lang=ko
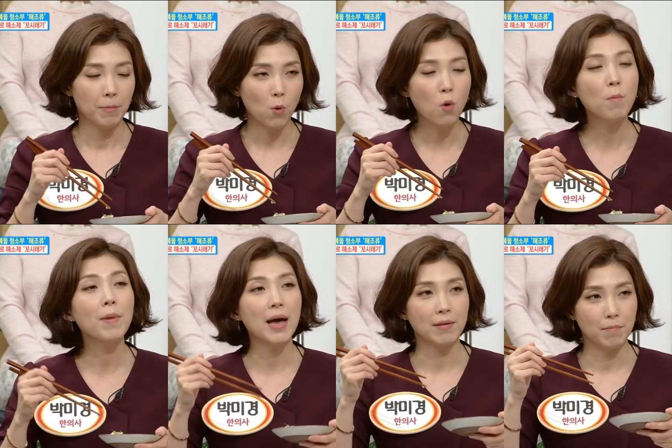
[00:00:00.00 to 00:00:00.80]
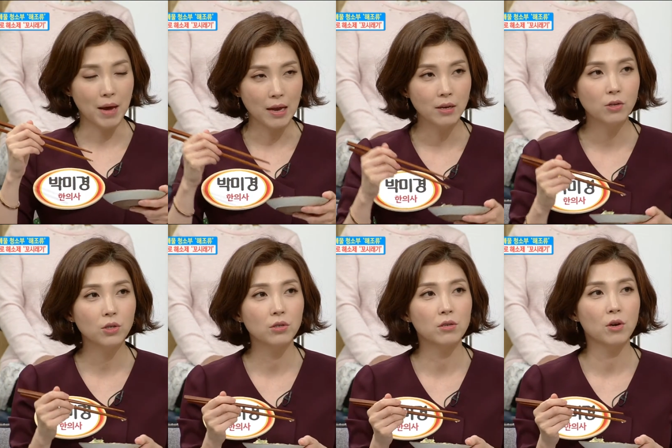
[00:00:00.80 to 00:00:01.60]
콩만 많이
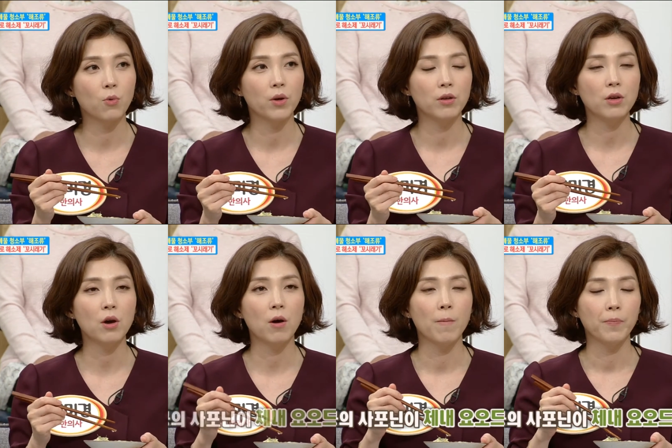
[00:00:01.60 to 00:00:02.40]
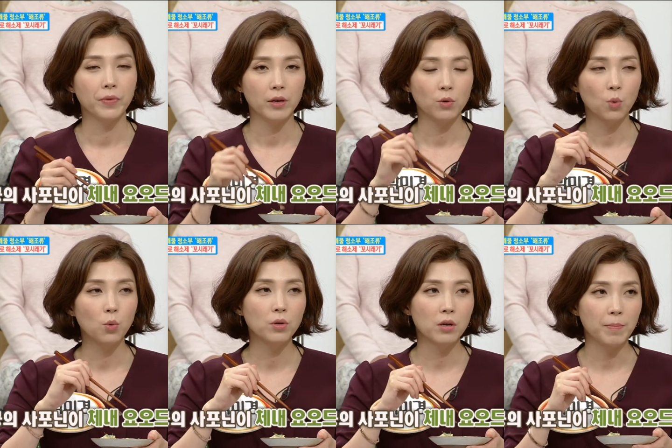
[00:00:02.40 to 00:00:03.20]
드셨을 경우에는요.
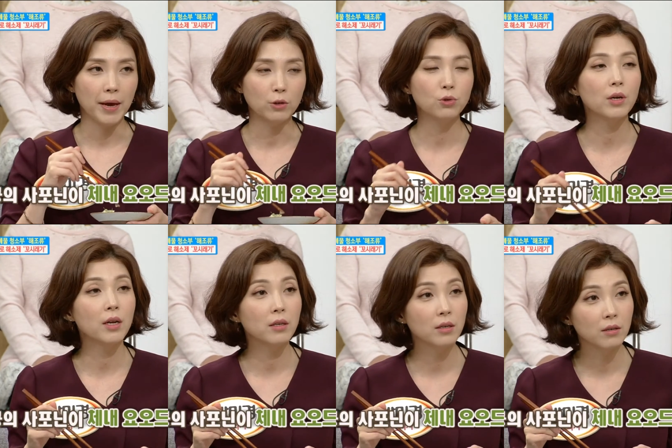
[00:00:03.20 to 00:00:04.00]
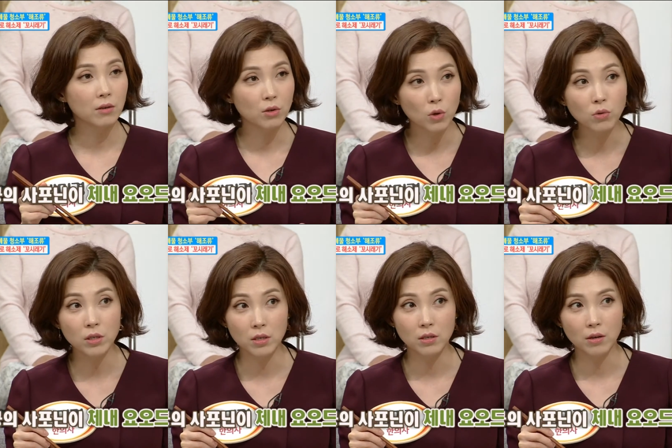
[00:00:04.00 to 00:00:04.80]
요오드를 배출하는 그런
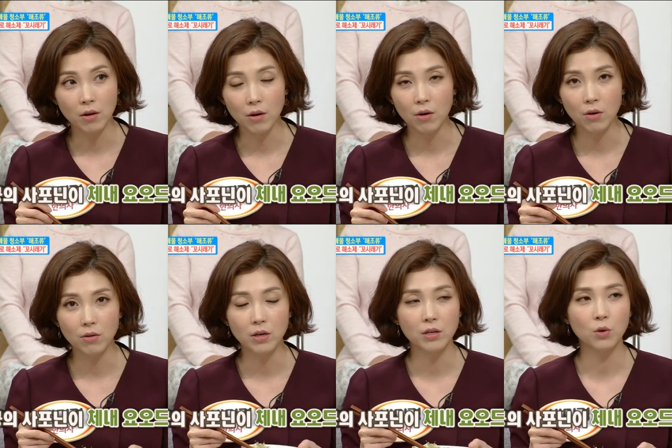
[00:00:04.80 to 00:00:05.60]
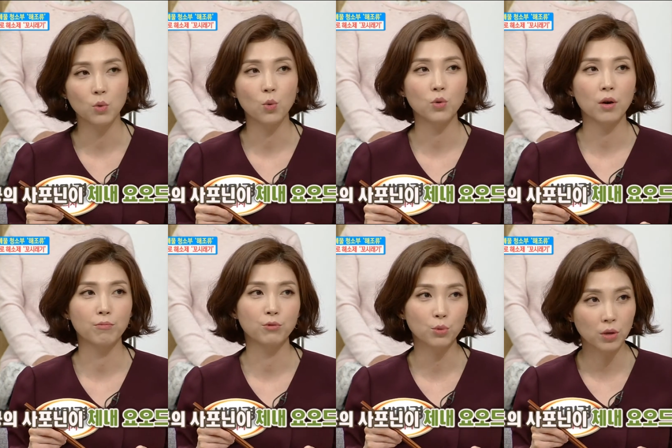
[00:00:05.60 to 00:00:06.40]
성질이 있어요. 그래서 요오드가
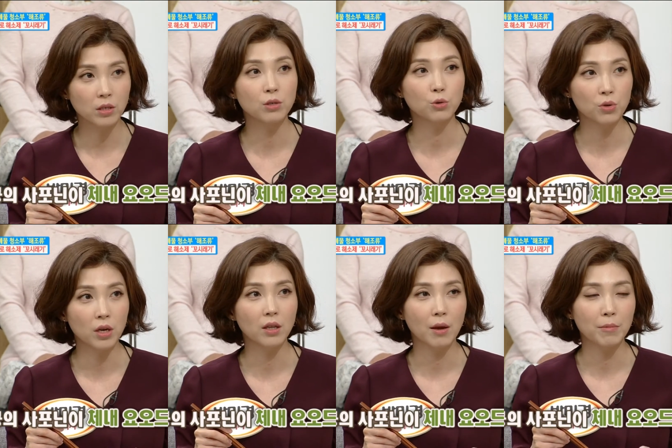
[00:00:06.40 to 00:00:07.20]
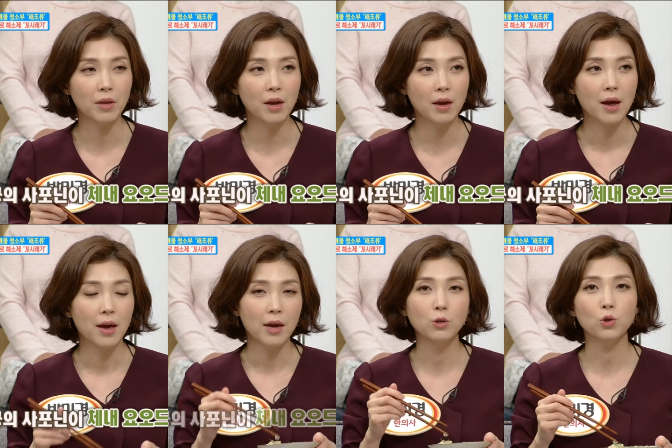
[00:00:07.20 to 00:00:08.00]
부족해질 수도 있기 때문에
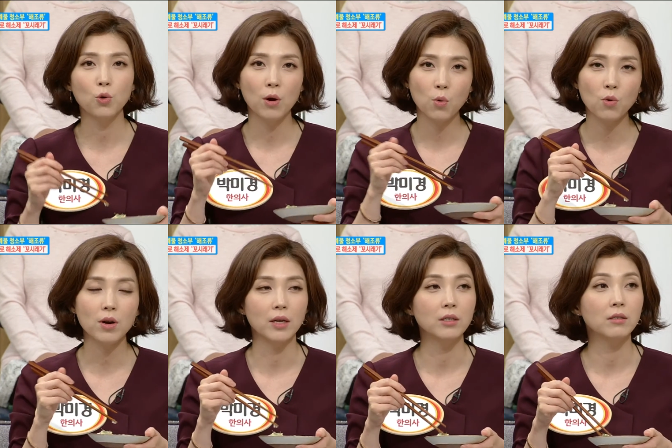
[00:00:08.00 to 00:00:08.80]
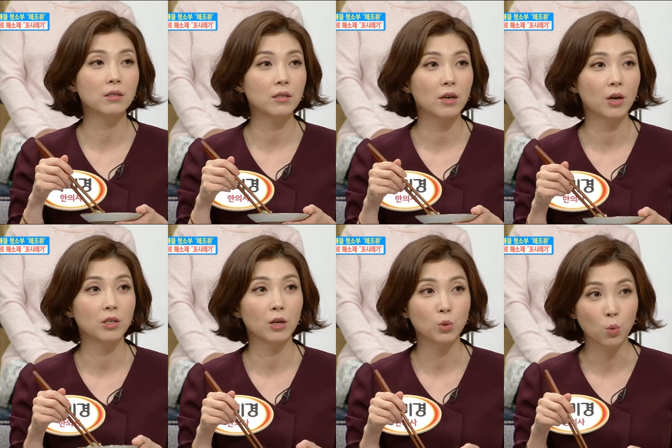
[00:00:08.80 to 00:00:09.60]
해조류와 콩을 같이 드시는 게
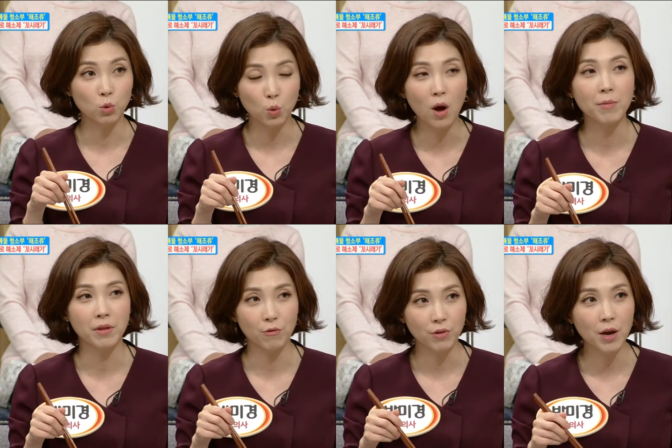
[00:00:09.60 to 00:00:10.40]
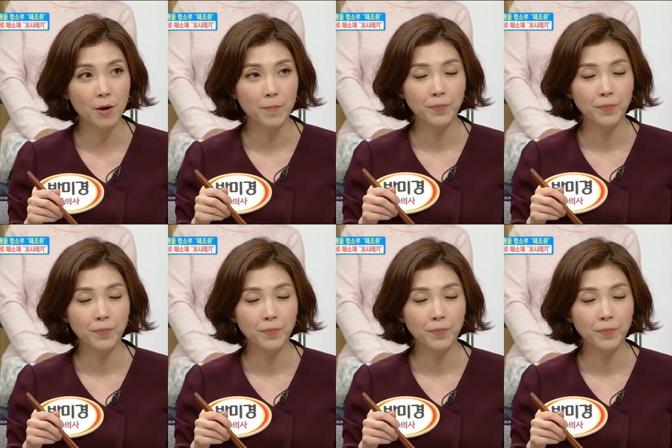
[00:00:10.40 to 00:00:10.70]
굉장히 좋은 조합이 되고요.